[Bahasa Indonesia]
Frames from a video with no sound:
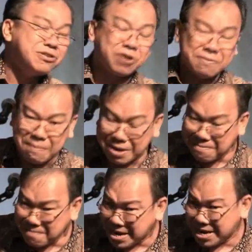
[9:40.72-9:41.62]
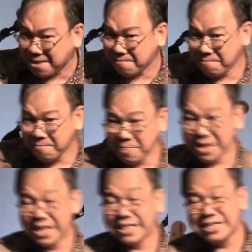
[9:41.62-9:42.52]
oleh Bapak Gembala.
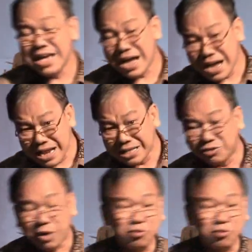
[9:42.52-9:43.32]
Jangan suatu